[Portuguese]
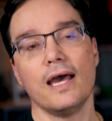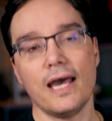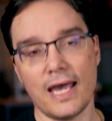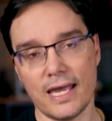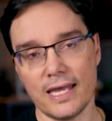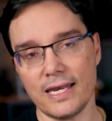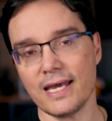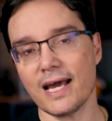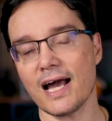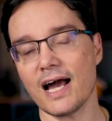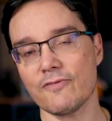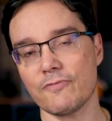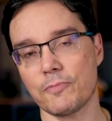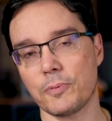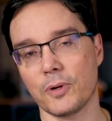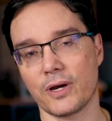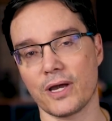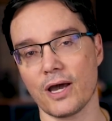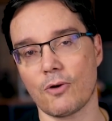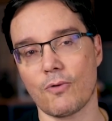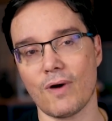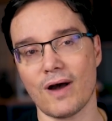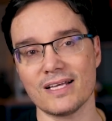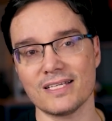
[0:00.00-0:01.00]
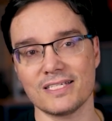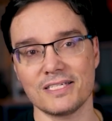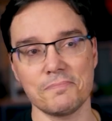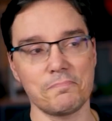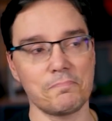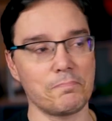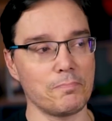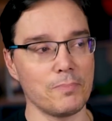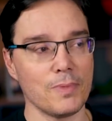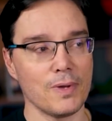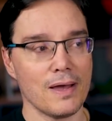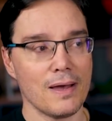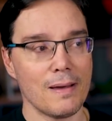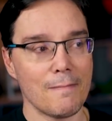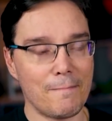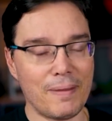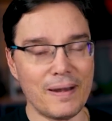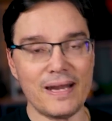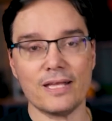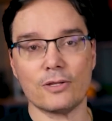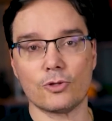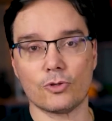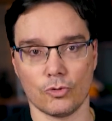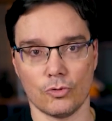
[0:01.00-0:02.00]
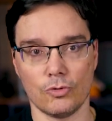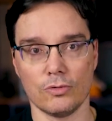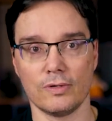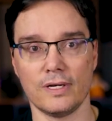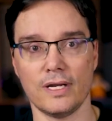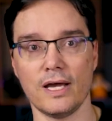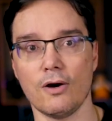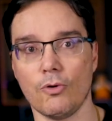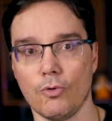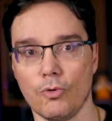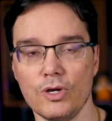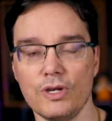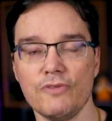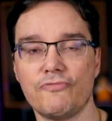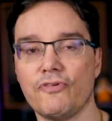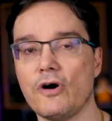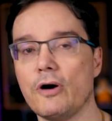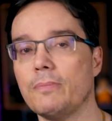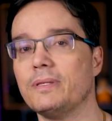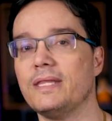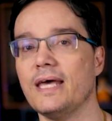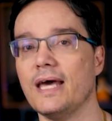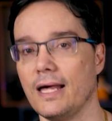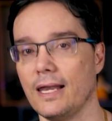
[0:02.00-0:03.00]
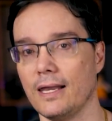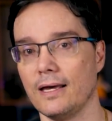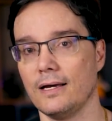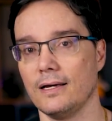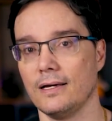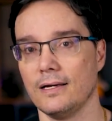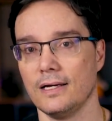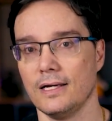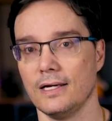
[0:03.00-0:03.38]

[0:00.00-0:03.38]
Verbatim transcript: É inegável, porque é quase preto, né, o uniforme dela.